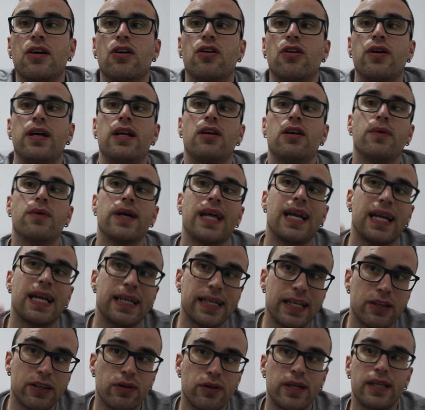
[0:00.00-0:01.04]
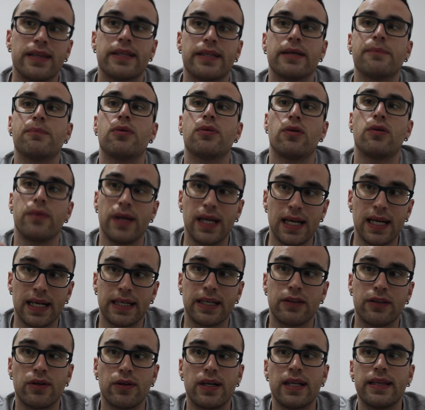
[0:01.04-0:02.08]
joder, lo voy alargando en el tiempo, lo voy
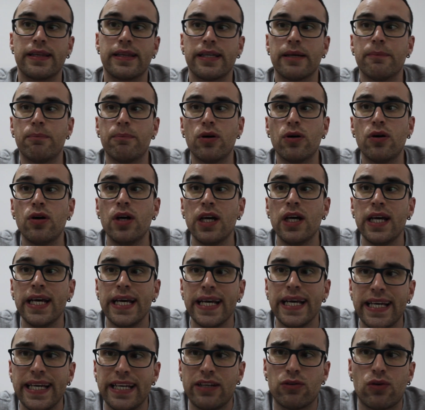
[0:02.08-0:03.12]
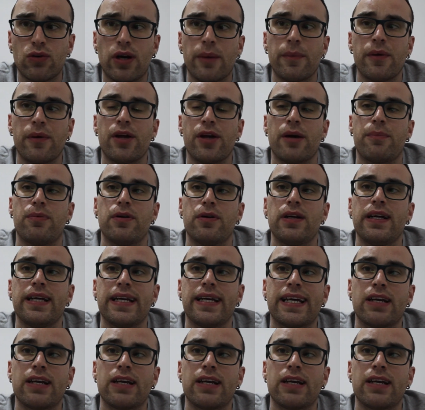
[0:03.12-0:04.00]
alargando en el tiempo y nunca me voy a poner.